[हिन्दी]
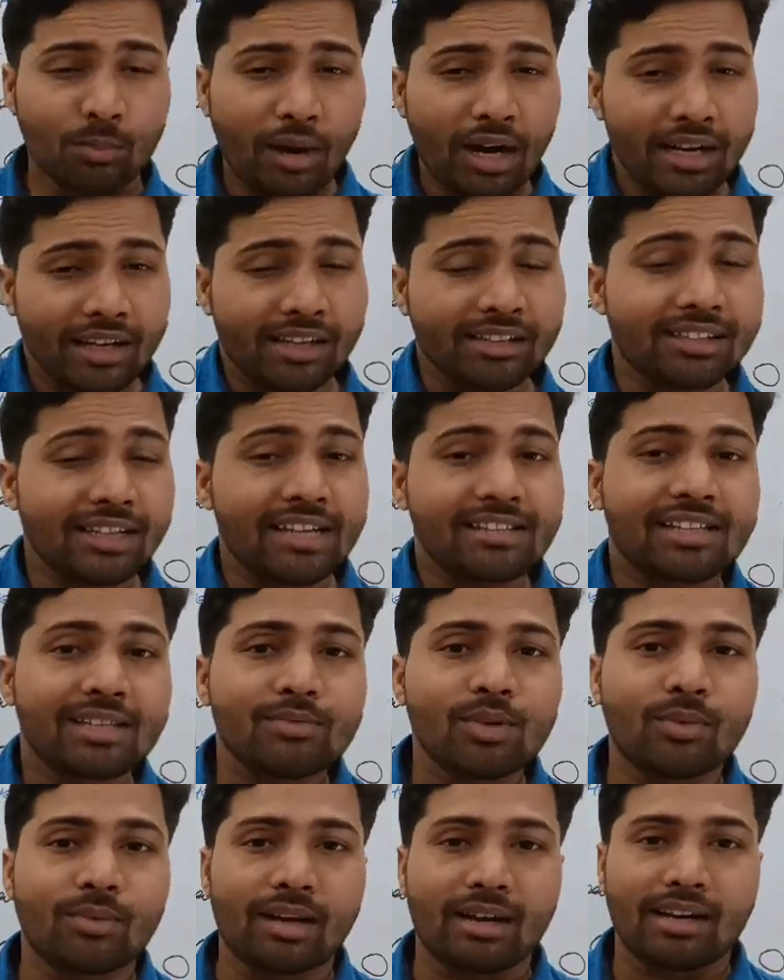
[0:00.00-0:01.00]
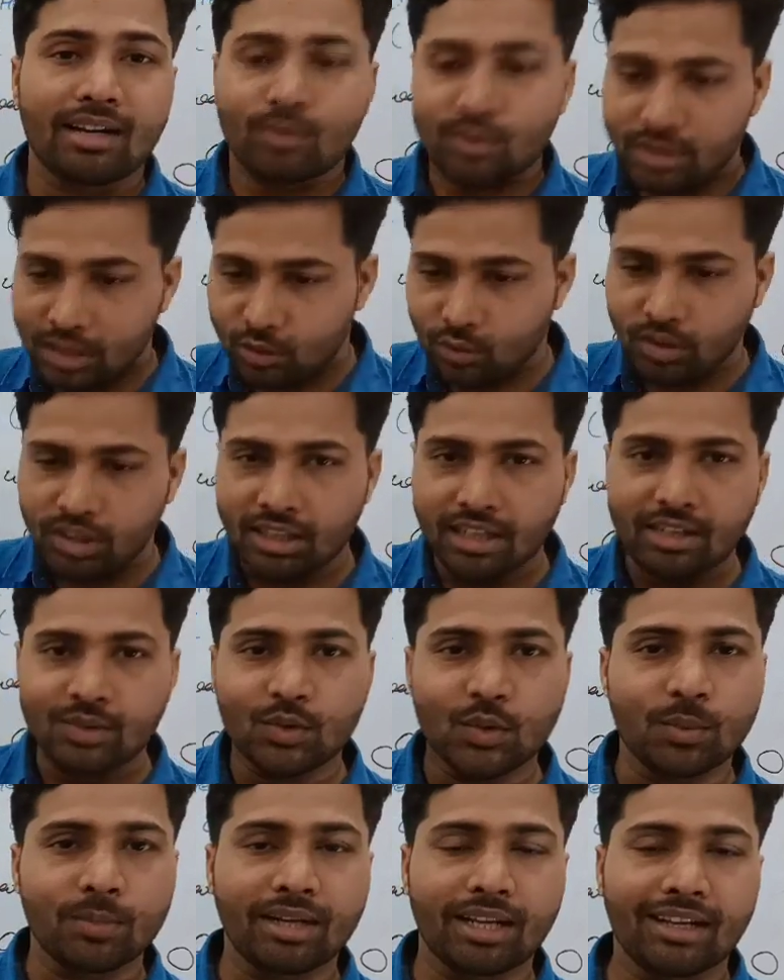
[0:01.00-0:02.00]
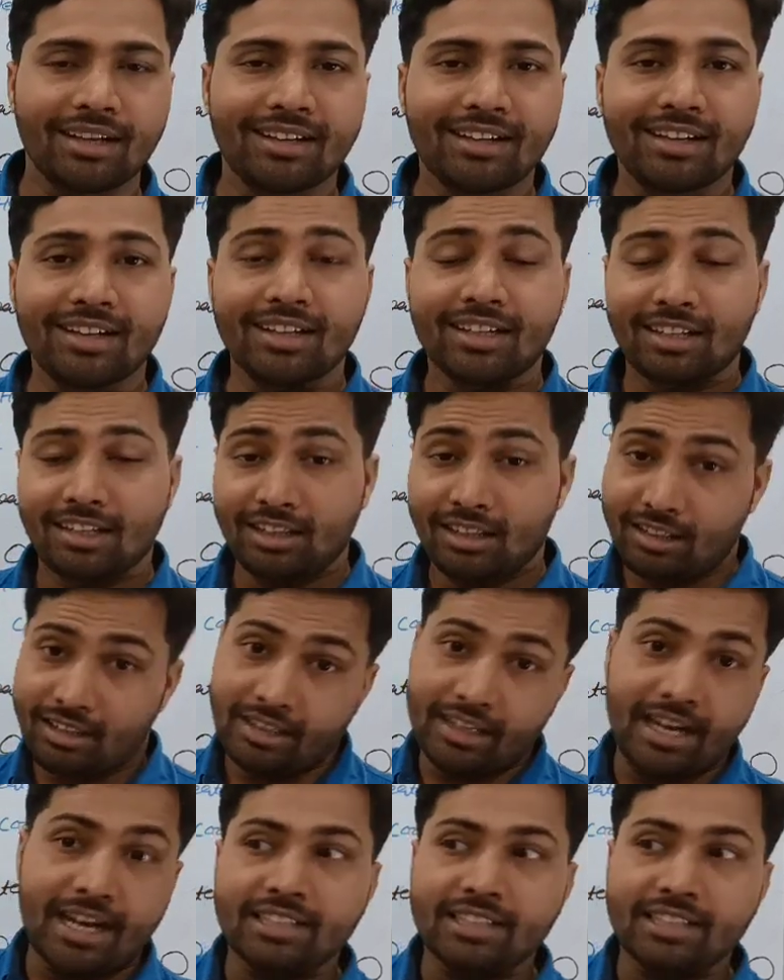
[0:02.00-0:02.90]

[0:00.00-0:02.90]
पार्टिकल्स कैसे मूव कर रहे हैं वो दिख थोड़ी ना घूम रहे हैं